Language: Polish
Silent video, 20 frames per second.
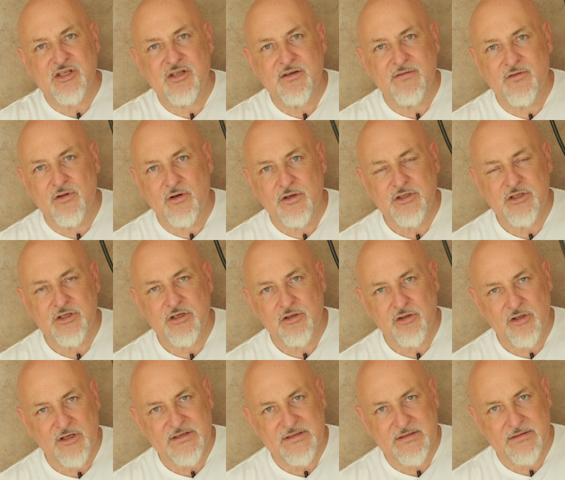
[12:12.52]
sztywność,
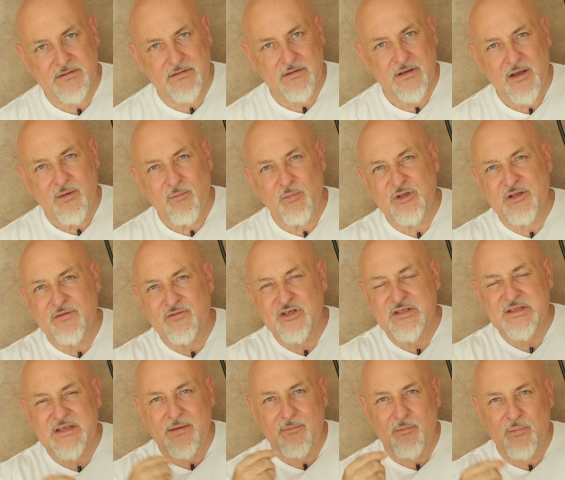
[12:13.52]
to jest, bo te
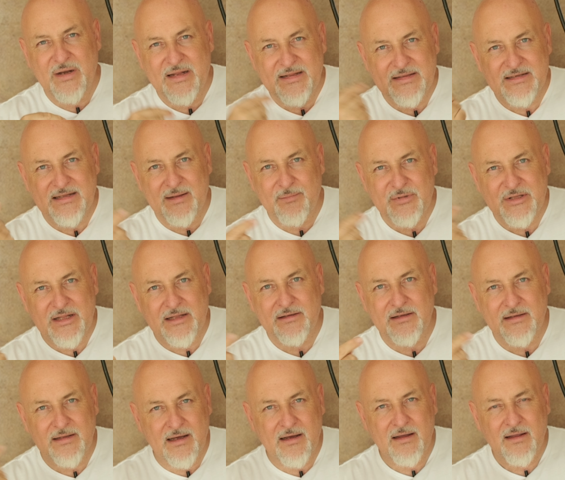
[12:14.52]
wszystkie blendy
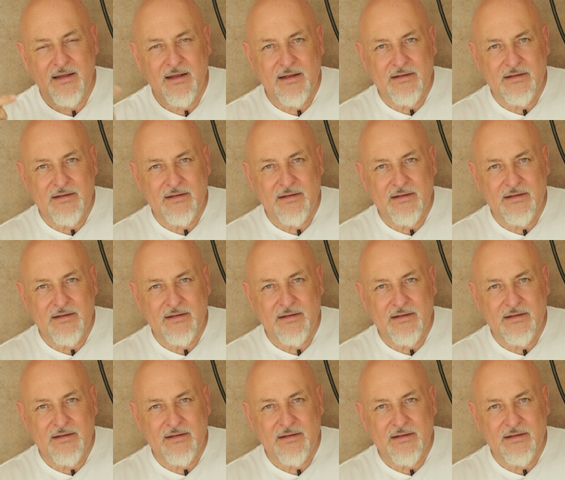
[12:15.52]
napinane na